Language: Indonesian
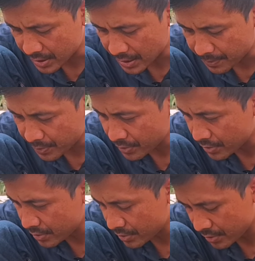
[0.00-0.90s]
tak
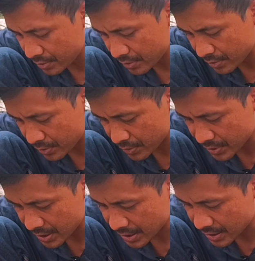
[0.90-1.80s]

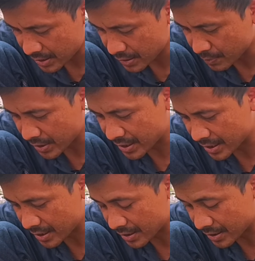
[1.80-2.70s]
punya Duh, mending
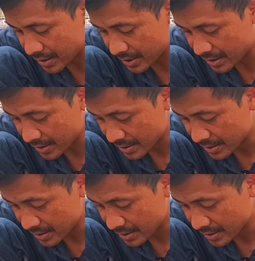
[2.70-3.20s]
gerakan saya ya.